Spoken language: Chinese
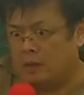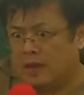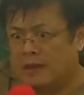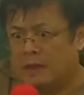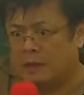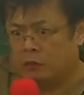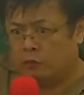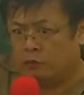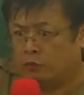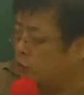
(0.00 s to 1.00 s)
台大研究
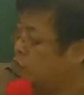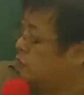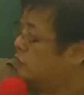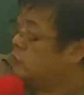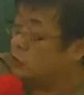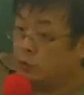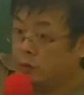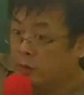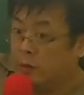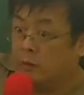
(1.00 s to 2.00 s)
所九十九
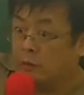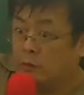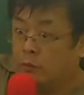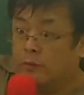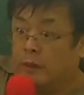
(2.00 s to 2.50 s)
年考的文